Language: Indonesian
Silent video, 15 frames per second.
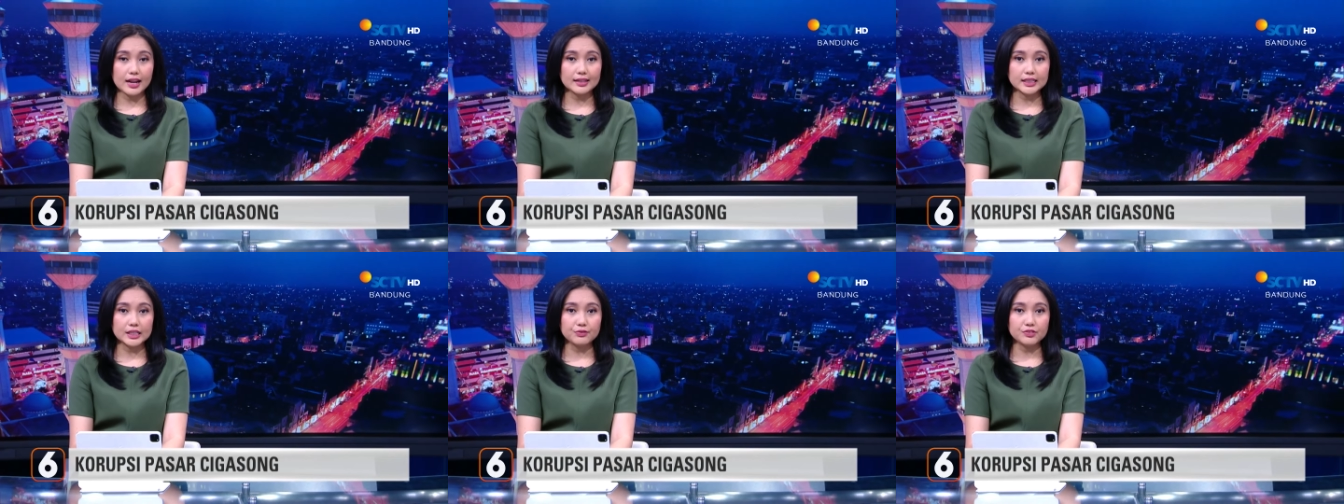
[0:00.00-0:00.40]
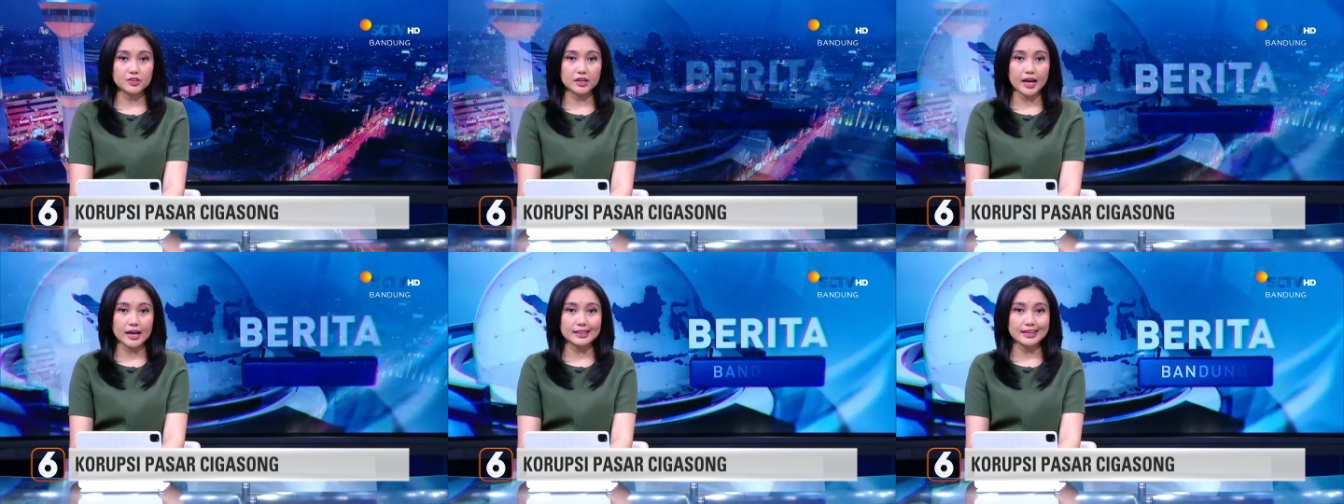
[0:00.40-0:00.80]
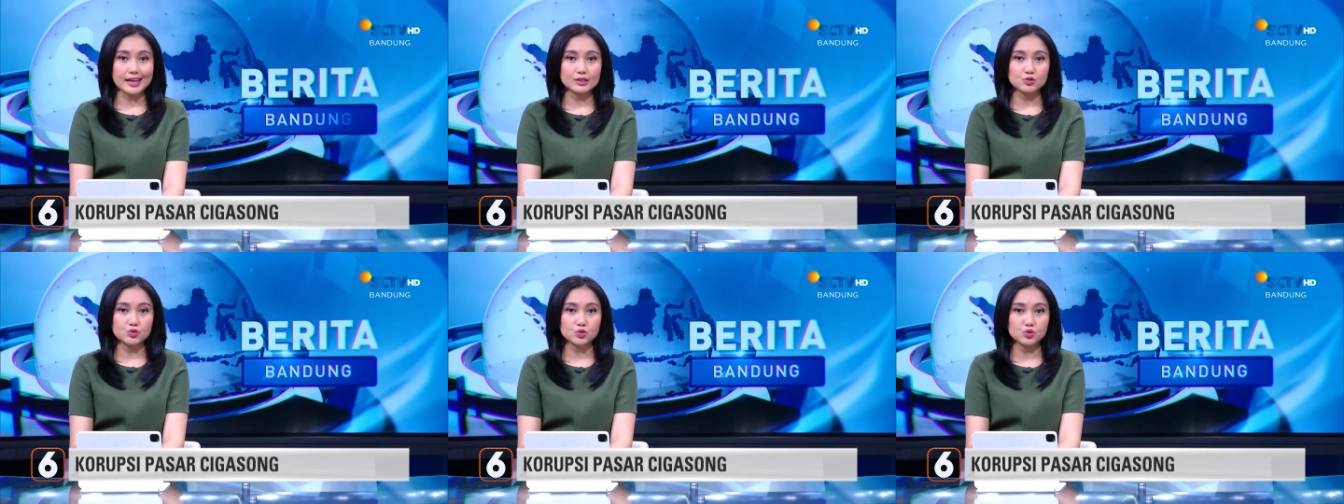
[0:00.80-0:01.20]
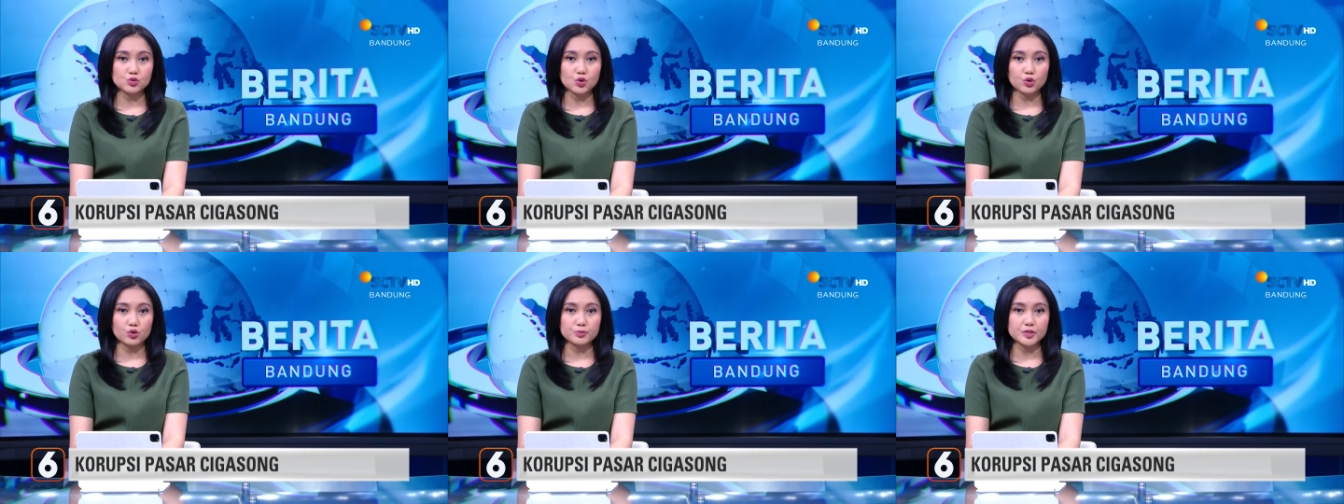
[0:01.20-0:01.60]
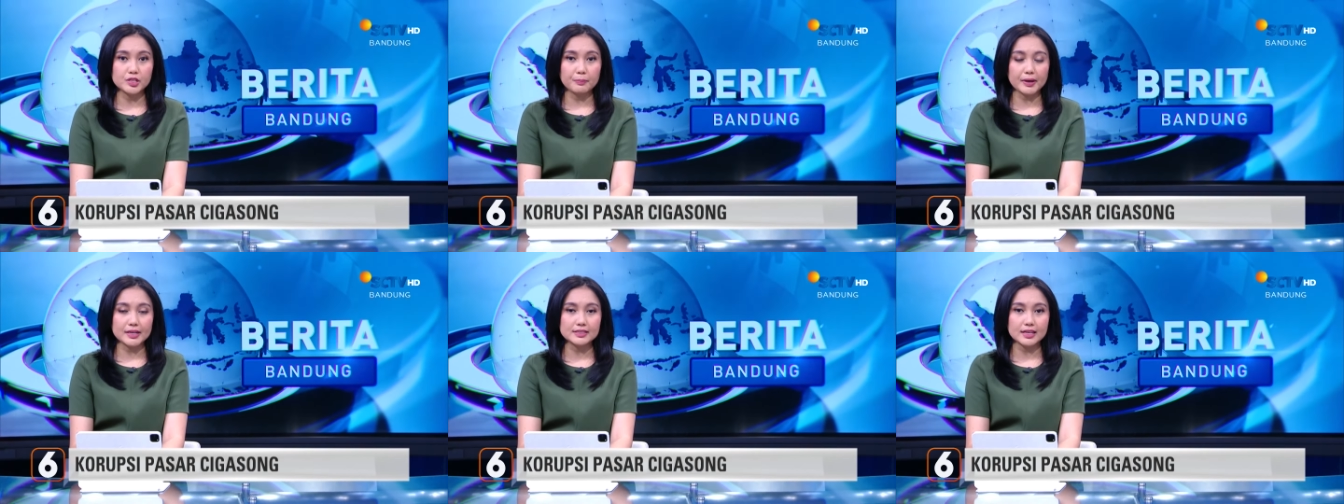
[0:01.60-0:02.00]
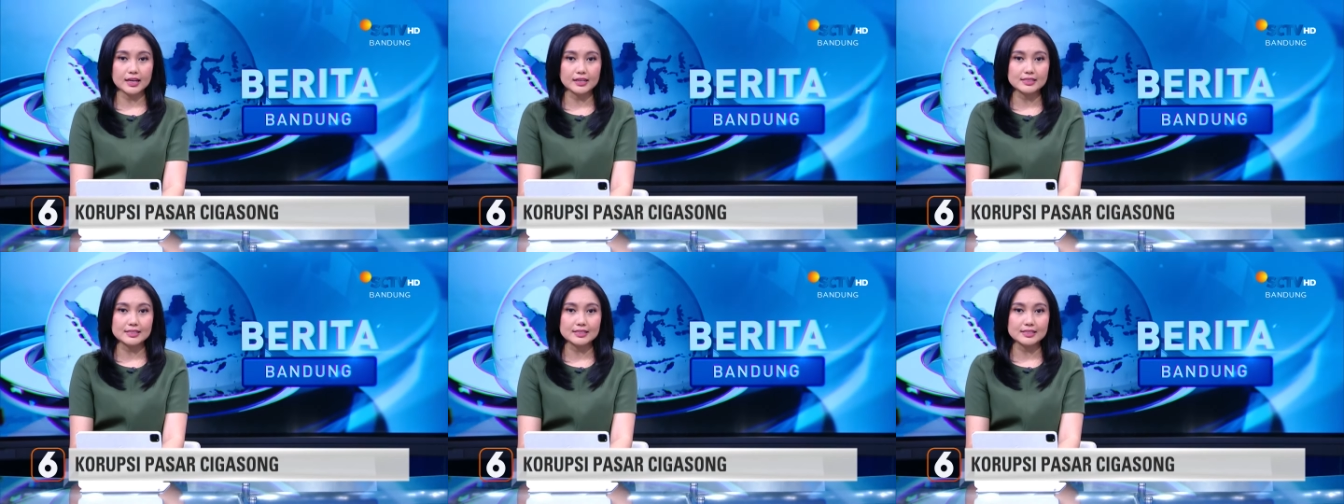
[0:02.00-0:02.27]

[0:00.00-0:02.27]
Latif terkait kasus korupsi pasar